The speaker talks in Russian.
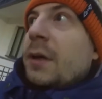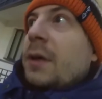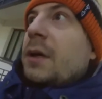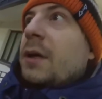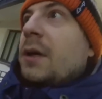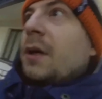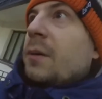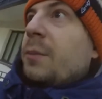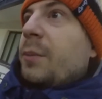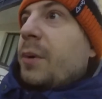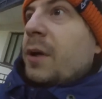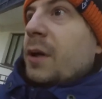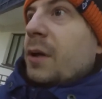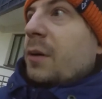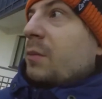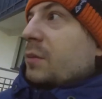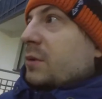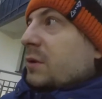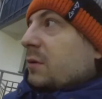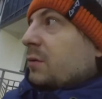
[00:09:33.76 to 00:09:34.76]
я
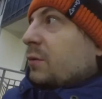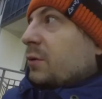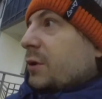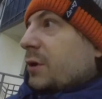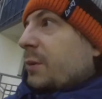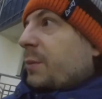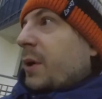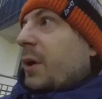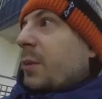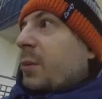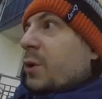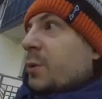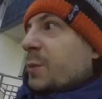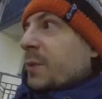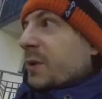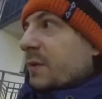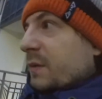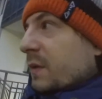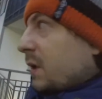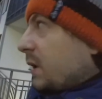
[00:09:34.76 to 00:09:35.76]
прям, слушай, прям аж
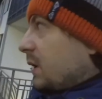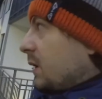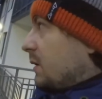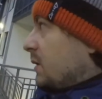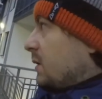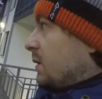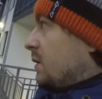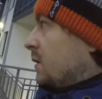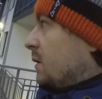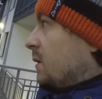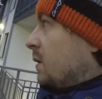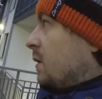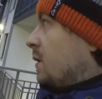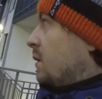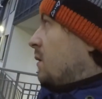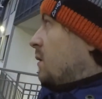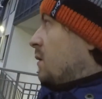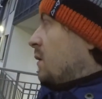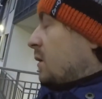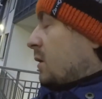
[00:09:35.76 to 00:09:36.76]
посветлело.
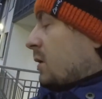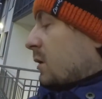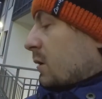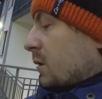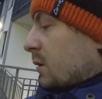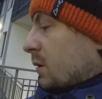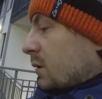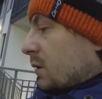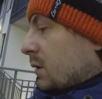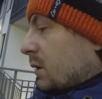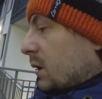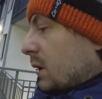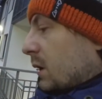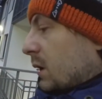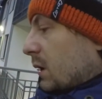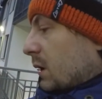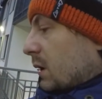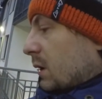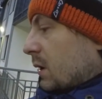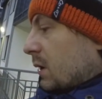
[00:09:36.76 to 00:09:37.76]

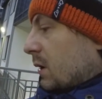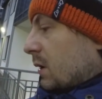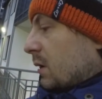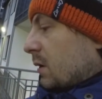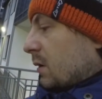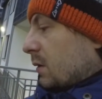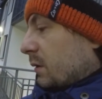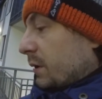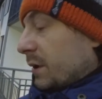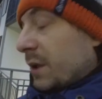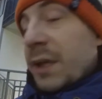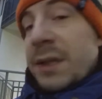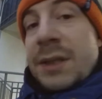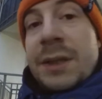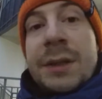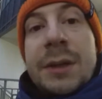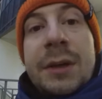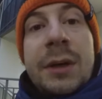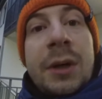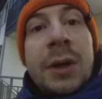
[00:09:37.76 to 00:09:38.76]
Так,
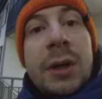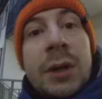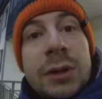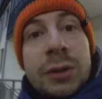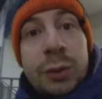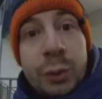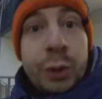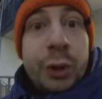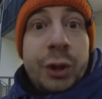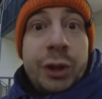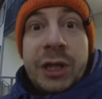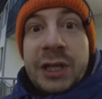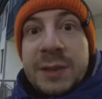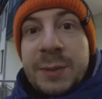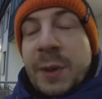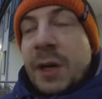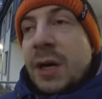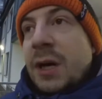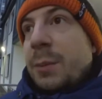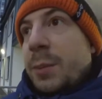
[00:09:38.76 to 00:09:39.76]
10. Слушай, час
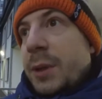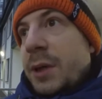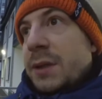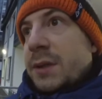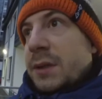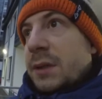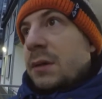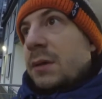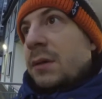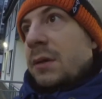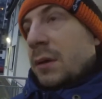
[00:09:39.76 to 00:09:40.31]
прокопался.